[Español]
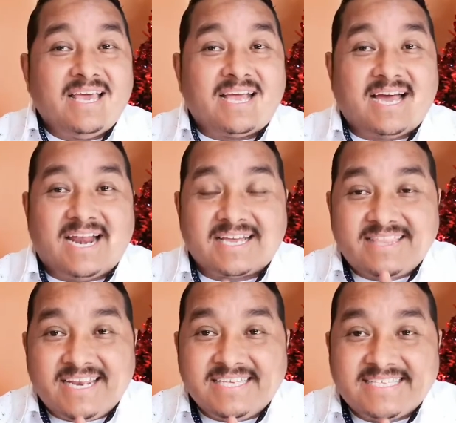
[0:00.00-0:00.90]
eh,
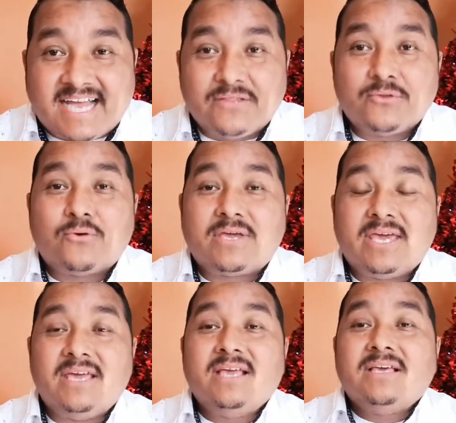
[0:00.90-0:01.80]
caracterizando
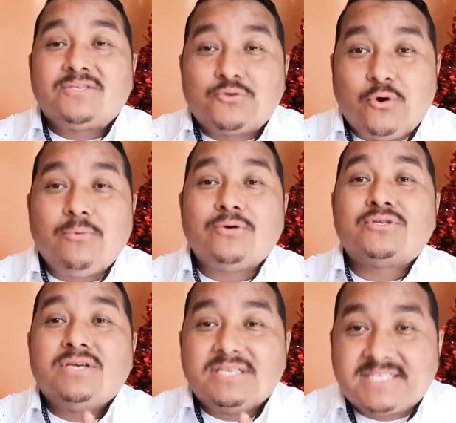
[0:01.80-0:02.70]
que
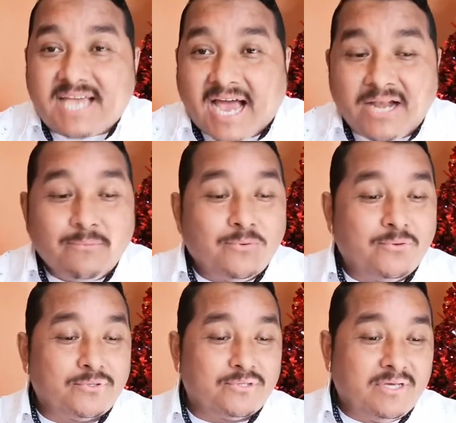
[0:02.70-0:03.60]
somos
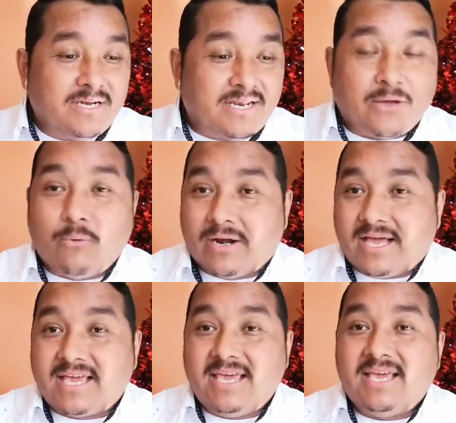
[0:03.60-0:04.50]
salvos.
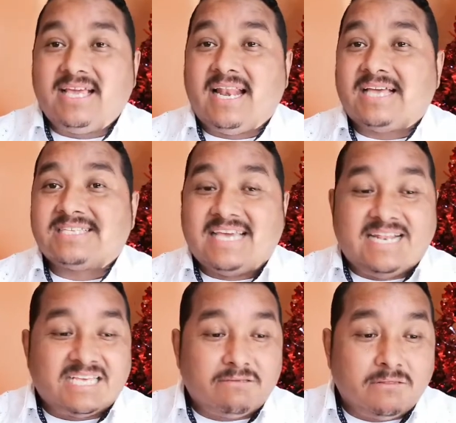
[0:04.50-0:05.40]
Recuerda que eh,
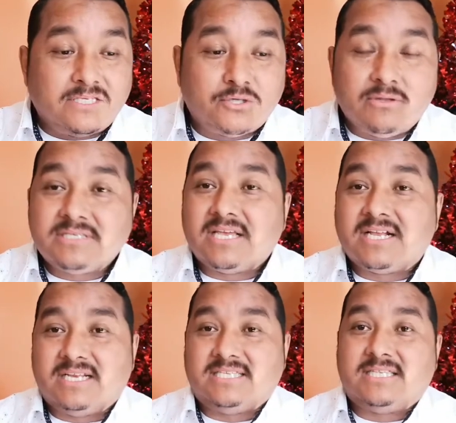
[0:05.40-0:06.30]
las, bendiciones del
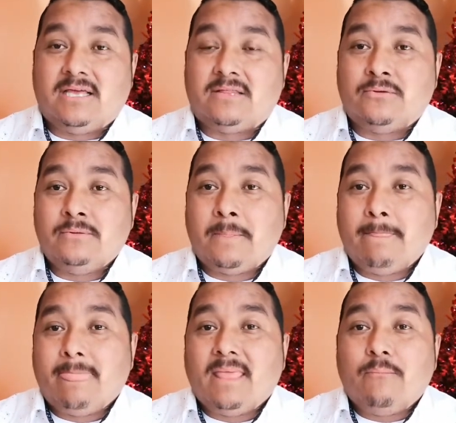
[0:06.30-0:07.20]
cristiano,
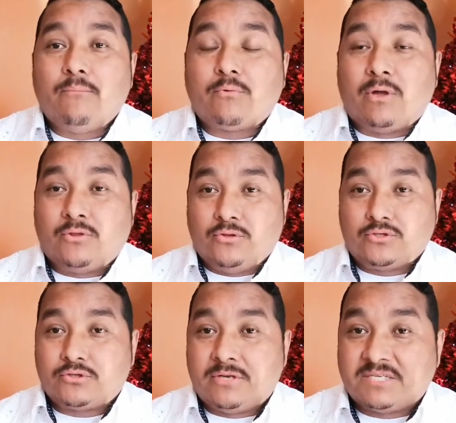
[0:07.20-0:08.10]
cuando
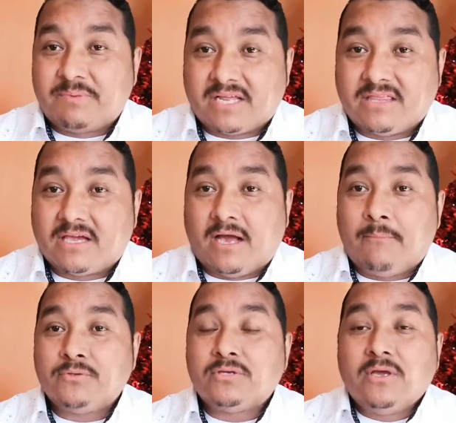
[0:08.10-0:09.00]
nosotros las
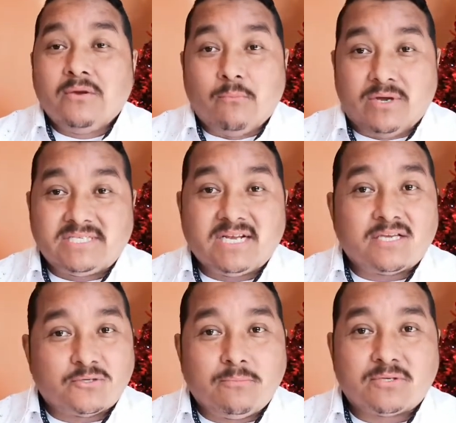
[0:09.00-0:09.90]
practicamos, muestran
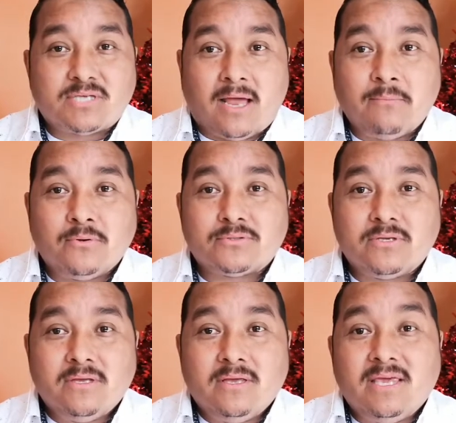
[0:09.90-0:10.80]
que somos
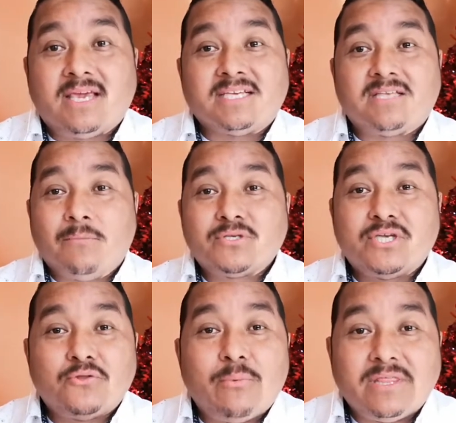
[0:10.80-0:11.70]
salvos y que estamos
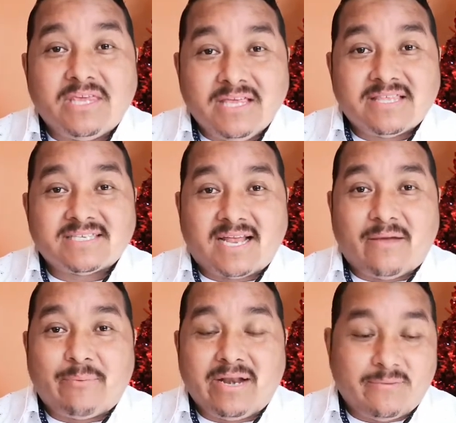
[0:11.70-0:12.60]
siendo obedientes a
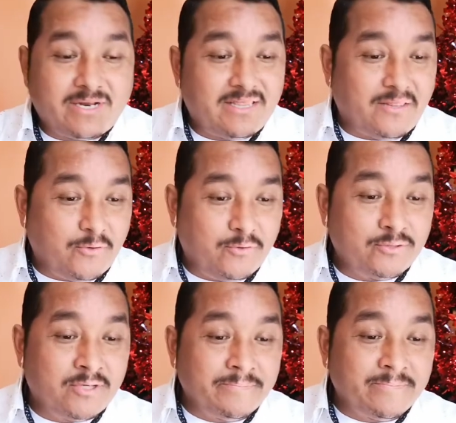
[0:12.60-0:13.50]
la palabra de
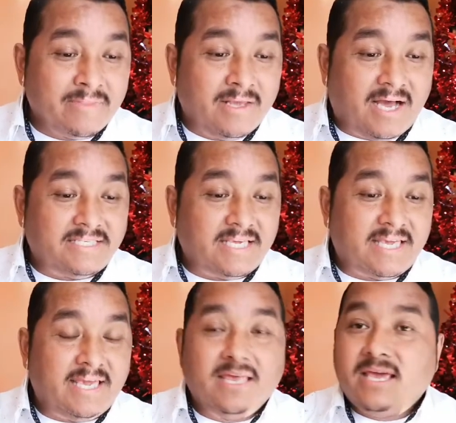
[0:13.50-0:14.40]
Dios. Así
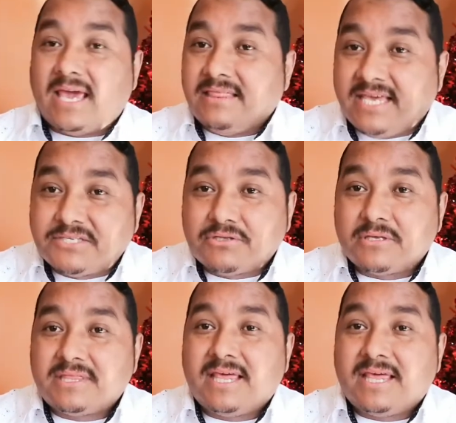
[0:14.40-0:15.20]
que en eso te,